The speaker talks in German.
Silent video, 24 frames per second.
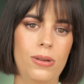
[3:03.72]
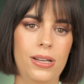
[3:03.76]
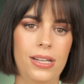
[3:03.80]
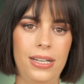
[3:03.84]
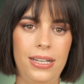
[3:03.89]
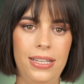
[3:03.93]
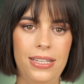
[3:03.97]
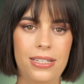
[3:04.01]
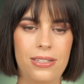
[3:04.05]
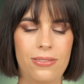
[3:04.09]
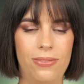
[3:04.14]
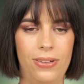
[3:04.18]
mal
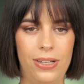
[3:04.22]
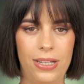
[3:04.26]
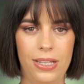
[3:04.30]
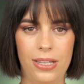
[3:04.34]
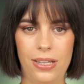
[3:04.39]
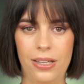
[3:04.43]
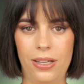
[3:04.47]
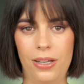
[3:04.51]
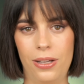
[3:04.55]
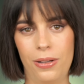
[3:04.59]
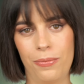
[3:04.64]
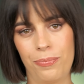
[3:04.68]
gelesen, wenn ihr
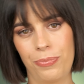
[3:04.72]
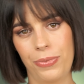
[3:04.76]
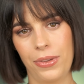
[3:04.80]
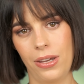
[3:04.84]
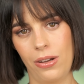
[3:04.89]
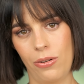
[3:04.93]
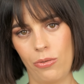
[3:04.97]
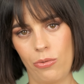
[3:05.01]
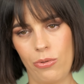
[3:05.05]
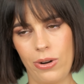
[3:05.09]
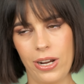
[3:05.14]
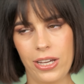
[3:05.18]
hier
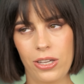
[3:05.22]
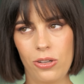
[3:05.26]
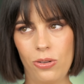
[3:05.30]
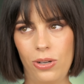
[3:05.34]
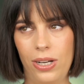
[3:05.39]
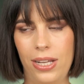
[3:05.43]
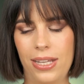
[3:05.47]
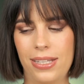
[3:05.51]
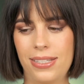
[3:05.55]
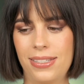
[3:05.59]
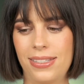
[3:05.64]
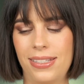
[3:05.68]
äh,
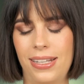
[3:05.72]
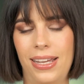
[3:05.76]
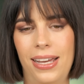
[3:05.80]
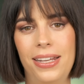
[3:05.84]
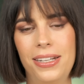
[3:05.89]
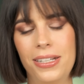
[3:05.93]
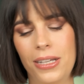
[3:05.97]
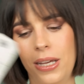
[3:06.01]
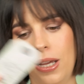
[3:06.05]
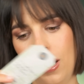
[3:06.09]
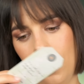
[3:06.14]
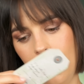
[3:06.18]
Regulars
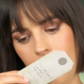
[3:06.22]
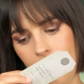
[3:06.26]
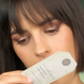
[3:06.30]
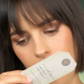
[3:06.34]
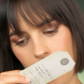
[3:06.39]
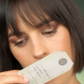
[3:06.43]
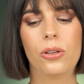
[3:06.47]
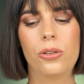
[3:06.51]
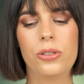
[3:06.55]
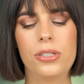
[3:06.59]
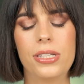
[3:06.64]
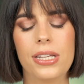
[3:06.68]
seid.
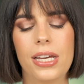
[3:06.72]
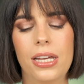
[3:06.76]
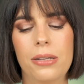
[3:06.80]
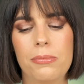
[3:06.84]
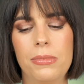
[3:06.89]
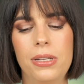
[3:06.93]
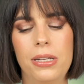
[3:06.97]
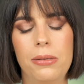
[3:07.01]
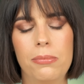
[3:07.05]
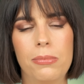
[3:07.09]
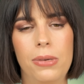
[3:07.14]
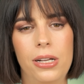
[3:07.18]
Und der hat
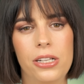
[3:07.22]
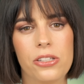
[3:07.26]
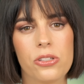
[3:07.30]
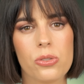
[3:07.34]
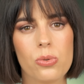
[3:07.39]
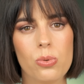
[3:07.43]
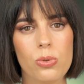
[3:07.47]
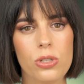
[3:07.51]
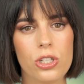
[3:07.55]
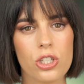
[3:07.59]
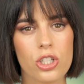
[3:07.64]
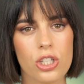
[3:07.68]
mir den mal
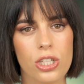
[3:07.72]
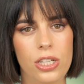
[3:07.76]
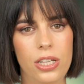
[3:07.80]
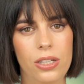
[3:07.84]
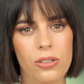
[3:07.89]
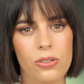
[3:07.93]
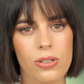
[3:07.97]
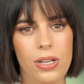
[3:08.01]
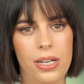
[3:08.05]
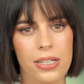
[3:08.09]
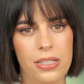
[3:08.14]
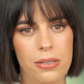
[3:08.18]

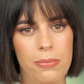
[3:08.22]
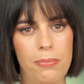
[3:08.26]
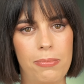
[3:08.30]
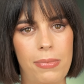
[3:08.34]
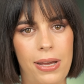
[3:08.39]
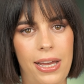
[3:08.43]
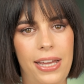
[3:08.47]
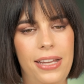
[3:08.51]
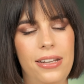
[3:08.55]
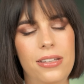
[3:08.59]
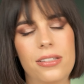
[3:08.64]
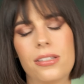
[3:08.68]
zugeschickt und hat
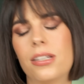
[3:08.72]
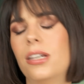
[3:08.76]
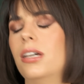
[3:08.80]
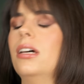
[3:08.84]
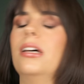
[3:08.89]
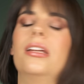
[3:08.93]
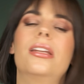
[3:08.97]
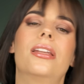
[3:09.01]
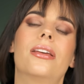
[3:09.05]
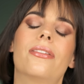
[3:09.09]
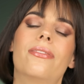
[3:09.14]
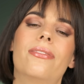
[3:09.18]
gemeint,
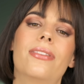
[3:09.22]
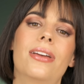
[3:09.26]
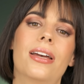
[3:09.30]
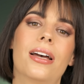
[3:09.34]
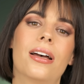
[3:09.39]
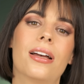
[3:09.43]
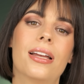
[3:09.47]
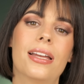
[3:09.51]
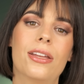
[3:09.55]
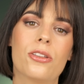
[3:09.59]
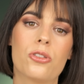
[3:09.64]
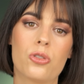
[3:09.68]
der
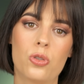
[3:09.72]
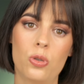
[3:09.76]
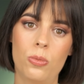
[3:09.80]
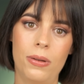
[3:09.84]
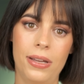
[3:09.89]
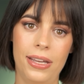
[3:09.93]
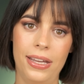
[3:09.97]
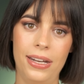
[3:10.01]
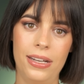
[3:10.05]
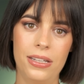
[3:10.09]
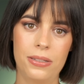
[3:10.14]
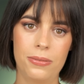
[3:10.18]
wäre
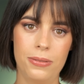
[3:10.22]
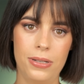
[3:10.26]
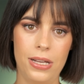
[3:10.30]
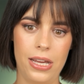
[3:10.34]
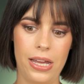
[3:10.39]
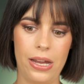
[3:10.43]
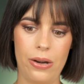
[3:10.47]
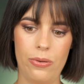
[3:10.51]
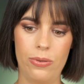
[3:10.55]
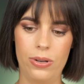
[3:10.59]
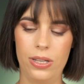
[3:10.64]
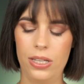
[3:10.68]
super ähnlich wie der
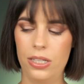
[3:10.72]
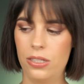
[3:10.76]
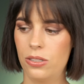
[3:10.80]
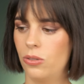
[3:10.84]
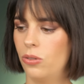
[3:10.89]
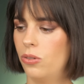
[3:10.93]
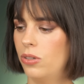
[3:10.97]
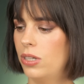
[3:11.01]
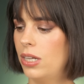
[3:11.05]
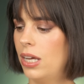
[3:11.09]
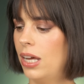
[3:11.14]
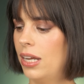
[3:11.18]
Harold
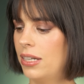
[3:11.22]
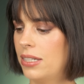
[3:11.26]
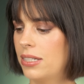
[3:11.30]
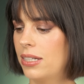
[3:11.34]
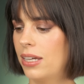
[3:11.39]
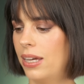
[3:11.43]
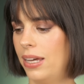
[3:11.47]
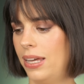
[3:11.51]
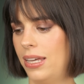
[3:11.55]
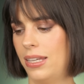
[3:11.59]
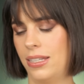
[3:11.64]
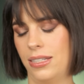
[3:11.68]
und er
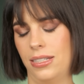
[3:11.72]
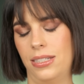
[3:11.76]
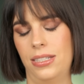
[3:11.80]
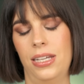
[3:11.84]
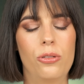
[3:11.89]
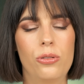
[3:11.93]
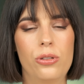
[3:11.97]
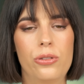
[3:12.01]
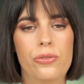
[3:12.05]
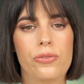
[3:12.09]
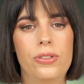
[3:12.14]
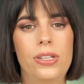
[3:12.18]
hatte recht.
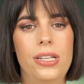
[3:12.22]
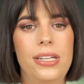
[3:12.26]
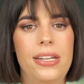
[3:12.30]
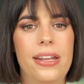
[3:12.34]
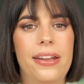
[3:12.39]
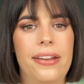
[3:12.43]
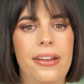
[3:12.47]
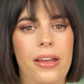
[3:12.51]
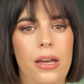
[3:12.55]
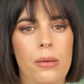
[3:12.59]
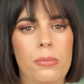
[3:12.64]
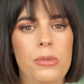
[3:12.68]
Und ich finde,
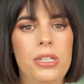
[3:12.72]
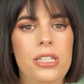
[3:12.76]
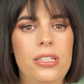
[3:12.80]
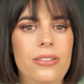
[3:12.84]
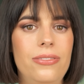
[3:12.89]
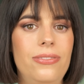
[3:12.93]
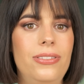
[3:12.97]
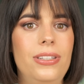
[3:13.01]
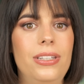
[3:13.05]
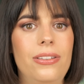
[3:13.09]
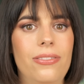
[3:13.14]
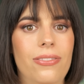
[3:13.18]
der Name
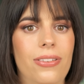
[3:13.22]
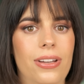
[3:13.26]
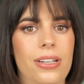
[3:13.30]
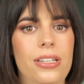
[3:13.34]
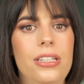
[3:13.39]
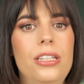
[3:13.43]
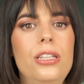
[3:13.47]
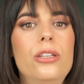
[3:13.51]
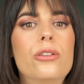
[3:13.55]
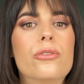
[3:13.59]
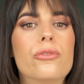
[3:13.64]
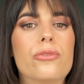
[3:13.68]
Divine
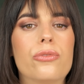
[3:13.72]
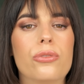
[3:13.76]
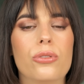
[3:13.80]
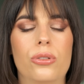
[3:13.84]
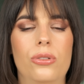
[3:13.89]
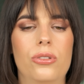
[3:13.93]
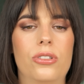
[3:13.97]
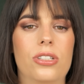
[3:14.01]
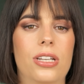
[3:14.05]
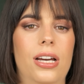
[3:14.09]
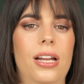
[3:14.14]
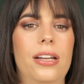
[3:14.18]
Vanille führt
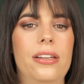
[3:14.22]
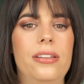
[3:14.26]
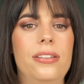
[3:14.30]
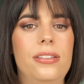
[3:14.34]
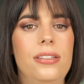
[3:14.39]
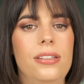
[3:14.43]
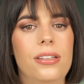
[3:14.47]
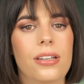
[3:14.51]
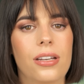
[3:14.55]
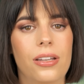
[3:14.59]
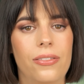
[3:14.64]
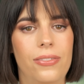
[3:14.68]
total in
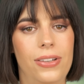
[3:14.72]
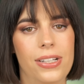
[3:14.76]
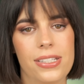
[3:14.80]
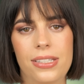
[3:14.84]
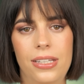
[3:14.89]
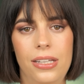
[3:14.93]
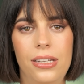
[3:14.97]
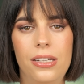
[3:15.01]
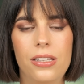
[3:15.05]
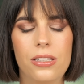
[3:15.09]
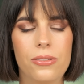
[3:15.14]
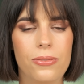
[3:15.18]
die Irre, weil es
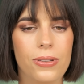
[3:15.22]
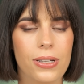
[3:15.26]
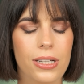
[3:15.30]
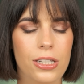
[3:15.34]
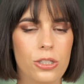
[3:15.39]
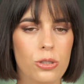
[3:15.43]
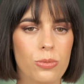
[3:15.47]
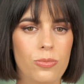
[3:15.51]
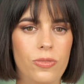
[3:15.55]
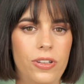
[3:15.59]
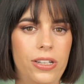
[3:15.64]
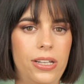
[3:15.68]
geht nicht
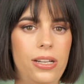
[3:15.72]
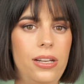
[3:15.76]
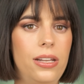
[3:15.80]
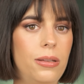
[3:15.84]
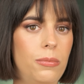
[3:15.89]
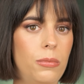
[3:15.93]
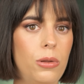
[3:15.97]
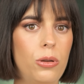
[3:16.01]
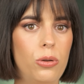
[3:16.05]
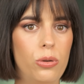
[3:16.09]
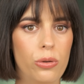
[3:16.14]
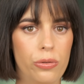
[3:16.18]
wirklich um Vanille
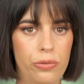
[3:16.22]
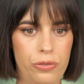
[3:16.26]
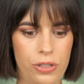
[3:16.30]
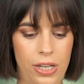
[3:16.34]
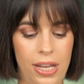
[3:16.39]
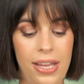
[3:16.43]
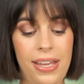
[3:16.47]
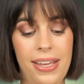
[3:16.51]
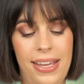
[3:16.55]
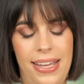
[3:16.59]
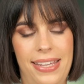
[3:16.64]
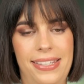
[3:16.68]
in den Duft,
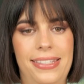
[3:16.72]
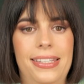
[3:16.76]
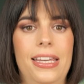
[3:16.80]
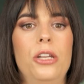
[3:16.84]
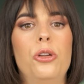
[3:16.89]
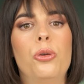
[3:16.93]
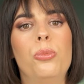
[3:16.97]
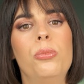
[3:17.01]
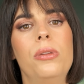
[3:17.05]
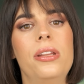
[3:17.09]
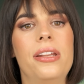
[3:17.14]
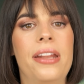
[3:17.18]
es
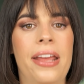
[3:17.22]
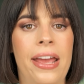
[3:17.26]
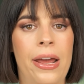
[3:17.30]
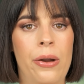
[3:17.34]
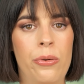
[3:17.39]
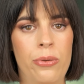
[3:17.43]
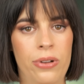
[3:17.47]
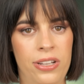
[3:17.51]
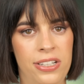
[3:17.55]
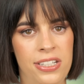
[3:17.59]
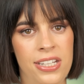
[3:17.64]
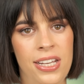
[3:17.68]
geht um den
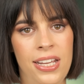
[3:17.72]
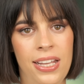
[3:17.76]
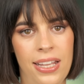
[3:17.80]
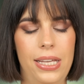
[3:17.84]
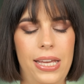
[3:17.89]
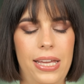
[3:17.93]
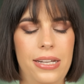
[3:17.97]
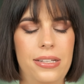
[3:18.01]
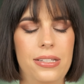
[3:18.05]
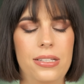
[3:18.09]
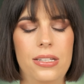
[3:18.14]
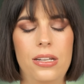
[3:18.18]
Harold.
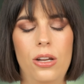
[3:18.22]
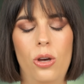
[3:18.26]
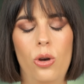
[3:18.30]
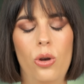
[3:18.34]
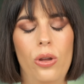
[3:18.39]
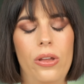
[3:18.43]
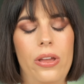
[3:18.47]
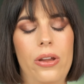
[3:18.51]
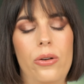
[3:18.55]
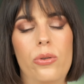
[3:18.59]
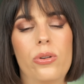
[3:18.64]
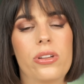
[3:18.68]
Er hätte ihn
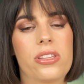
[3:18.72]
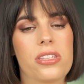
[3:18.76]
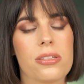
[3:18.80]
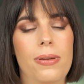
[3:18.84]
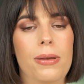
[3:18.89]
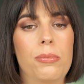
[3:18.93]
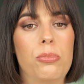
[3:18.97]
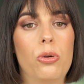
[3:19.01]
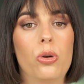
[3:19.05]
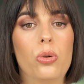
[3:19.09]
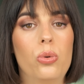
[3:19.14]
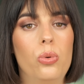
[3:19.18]
auch Harold
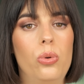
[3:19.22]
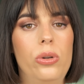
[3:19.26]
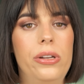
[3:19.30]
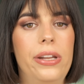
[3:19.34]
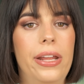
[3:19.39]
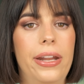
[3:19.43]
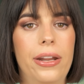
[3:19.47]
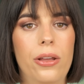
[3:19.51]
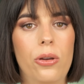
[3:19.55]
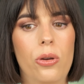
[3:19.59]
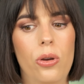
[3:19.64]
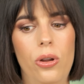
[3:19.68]
2.0
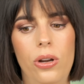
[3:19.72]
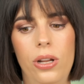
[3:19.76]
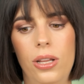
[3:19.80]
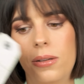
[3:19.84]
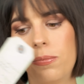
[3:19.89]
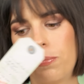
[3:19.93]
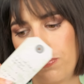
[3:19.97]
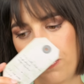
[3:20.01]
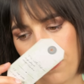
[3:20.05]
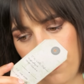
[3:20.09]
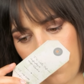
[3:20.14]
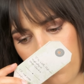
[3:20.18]
nennen
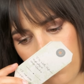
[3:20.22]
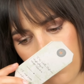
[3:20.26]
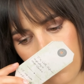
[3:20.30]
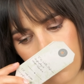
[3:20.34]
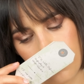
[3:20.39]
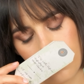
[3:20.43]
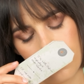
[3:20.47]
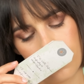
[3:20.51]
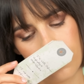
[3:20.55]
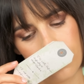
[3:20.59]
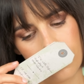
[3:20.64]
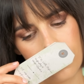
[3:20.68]
können.
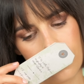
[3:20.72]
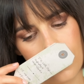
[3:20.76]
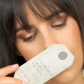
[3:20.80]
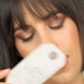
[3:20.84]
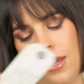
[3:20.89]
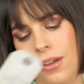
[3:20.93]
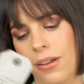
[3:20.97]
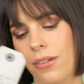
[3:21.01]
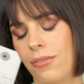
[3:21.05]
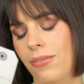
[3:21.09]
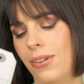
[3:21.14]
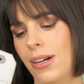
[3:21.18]

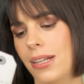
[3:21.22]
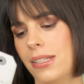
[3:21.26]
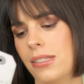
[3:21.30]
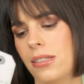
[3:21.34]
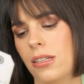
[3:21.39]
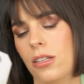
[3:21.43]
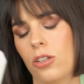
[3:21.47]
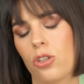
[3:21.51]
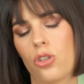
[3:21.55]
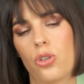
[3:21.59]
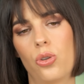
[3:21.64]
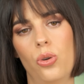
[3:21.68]

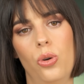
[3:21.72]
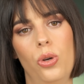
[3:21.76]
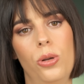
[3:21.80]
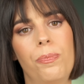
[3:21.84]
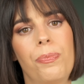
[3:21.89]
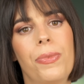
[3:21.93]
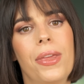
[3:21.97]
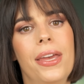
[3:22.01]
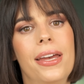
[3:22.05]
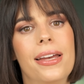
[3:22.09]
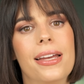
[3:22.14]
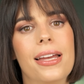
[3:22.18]
Wahnsinnig schön.
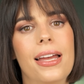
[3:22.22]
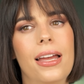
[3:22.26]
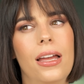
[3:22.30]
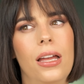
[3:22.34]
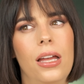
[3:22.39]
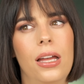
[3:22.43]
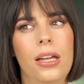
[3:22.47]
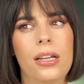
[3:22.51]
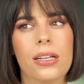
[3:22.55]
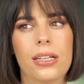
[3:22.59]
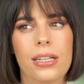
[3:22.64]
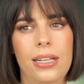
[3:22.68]

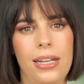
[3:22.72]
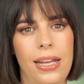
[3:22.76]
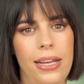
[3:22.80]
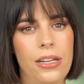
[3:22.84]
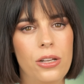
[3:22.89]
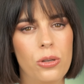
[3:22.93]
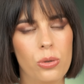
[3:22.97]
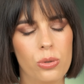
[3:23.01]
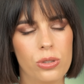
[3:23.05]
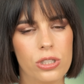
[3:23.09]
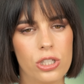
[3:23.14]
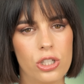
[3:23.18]
Äh,
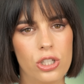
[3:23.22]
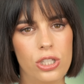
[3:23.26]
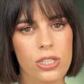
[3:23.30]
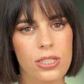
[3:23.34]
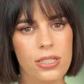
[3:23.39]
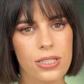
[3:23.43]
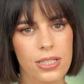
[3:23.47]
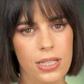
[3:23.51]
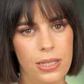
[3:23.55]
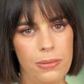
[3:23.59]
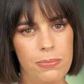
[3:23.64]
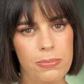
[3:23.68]
kleinen
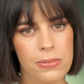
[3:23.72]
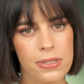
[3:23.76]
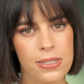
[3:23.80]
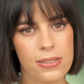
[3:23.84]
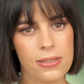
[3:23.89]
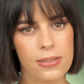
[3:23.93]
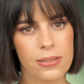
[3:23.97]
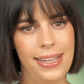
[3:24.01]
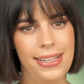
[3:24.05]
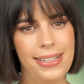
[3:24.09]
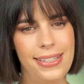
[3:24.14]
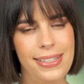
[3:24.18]
Unterschied
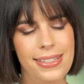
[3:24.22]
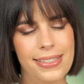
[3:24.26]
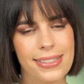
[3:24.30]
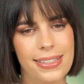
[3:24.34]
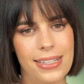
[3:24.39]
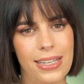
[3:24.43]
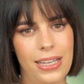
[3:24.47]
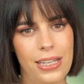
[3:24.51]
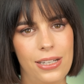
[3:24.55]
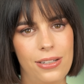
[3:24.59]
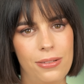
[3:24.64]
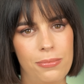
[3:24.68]
gibt's. Er
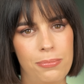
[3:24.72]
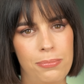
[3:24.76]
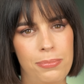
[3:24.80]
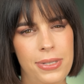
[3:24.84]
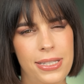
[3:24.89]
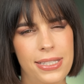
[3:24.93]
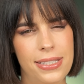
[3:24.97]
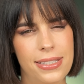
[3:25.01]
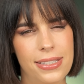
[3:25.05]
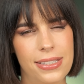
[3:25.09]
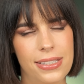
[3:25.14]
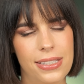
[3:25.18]
ist ein
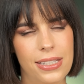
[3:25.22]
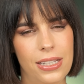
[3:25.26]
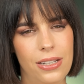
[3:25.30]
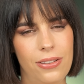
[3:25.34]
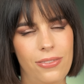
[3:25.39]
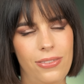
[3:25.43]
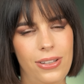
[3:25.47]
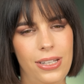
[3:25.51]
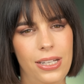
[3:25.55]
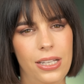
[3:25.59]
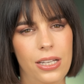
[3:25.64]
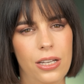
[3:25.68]

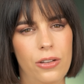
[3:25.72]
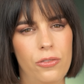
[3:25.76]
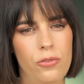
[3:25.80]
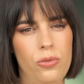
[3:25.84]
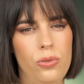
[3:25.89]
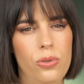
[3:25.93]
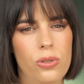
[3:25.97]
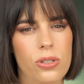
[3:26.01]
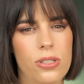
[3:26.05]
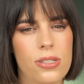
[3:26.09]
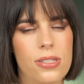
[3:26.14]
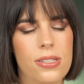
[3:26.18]
bisschen weniger
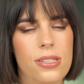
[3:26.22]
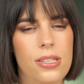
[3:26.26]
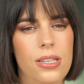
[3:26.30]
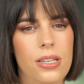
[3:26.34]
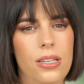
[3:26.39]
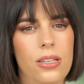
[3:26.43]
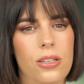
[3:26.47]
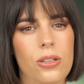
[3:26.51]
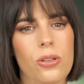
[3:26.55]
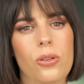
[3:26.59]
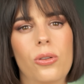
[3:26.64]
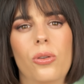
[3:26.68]

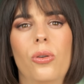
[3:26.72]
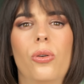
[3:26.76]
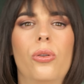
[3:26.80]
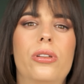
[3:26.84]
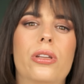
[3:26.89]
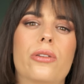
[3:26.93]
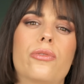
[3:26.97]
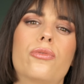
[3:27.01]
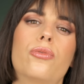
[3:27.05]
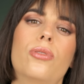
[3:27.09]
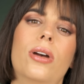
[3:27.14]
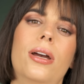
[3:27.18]
würzig und
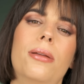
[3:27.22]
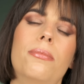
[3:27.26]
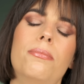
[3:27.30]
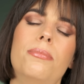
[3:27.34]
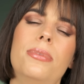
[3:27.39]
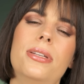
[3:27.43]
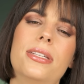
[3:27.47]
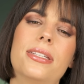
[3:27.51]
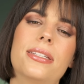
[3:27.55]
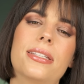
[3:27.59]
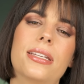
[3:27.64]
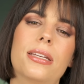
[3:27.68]
dafür ein
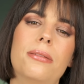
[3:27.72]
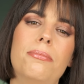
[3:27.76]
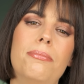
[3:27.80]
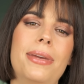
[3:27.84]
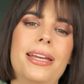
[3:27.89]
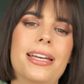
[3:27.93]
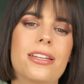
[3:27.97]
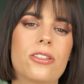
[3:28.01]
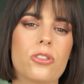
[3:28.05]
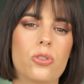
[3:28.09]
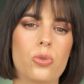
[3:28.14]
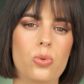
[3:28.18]
bisschen
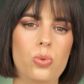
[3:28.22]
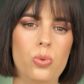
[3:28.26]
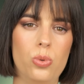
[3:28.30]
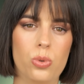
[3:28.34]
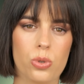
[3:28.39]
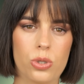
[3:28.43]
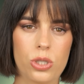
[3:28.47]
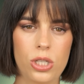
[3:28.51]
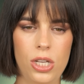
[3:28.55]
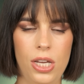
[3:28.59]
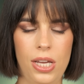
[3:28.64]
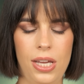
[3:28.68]
mehr
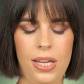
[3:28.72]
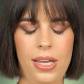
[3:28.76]
süß.